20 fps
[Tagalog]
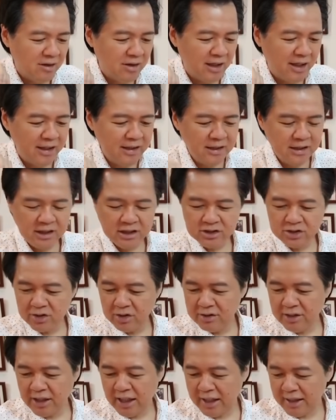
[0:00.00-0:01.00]
Okay?
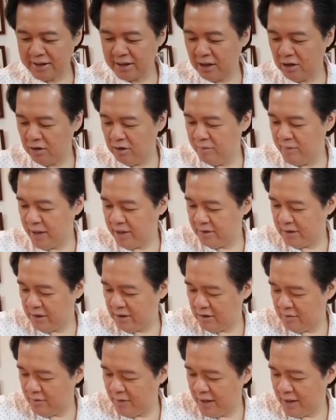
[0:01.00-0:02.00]
So, nakita ko, meron
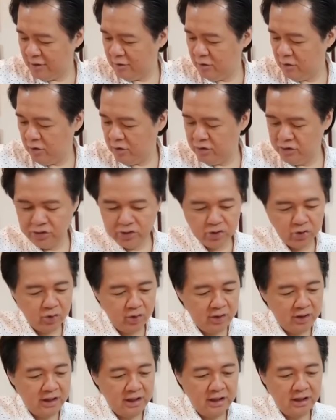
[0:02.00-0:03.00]
ako mga
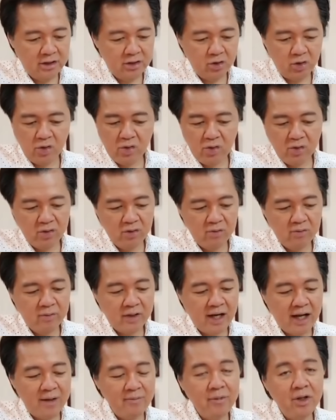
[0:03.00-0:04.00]
nodule dito.
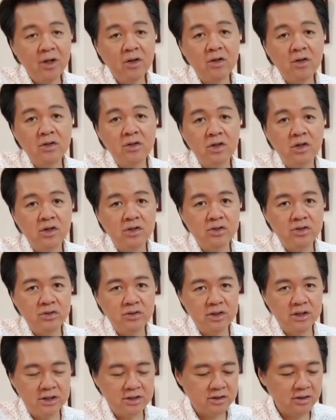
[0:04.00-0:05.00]
Marami akong
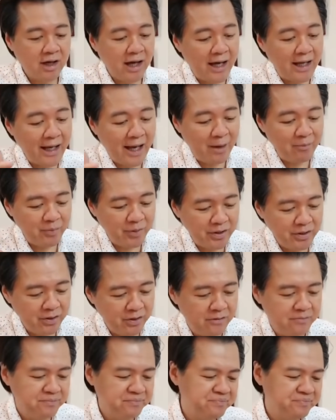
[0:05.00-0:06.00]
nodule dito. So, hanapin nyo.